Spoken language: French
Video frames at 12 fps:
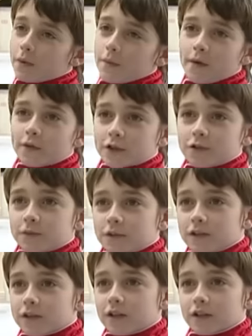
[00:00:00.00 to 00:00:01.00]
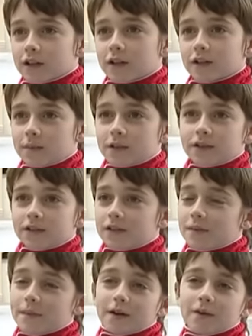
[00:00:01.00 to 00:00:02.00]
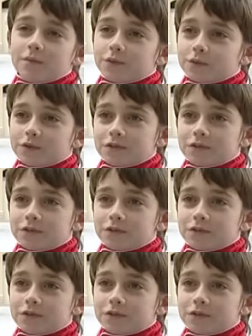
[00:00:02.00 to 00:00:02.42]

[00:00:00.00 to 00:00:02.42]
première fois que je suis monté dans le kart, et eh ben, ça m'a plu.